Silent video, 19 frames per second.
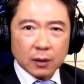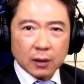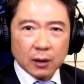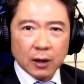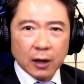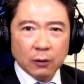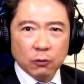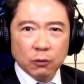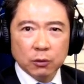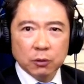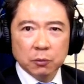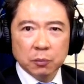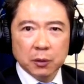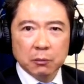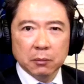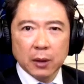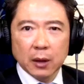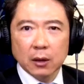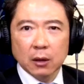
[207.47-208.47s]
韩国瑜
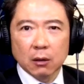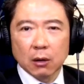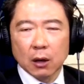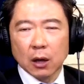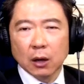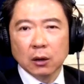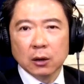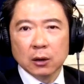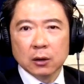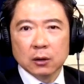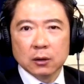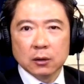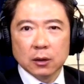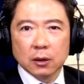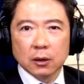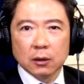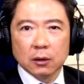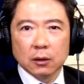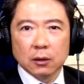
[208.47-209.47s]
并没有啊
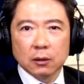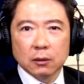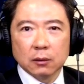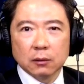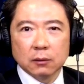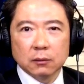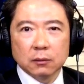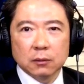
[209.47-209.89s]
这个。